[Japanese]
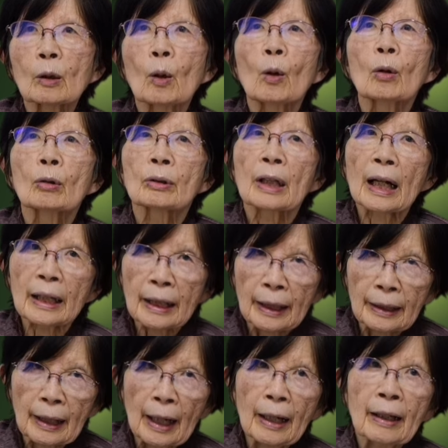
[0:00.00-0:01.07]
仰だ
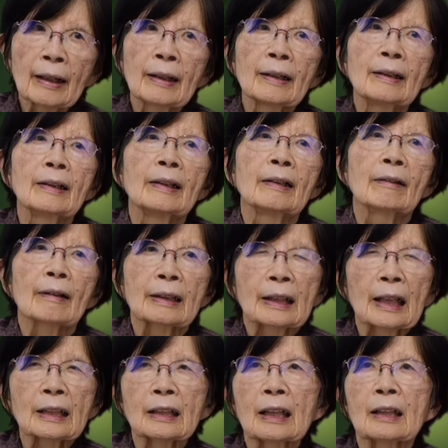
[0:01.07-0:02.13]
けで
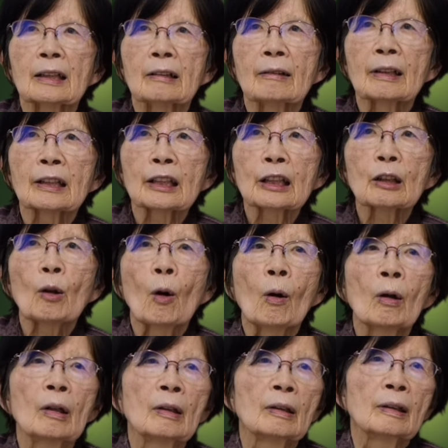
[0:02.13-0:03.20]
私たちは死後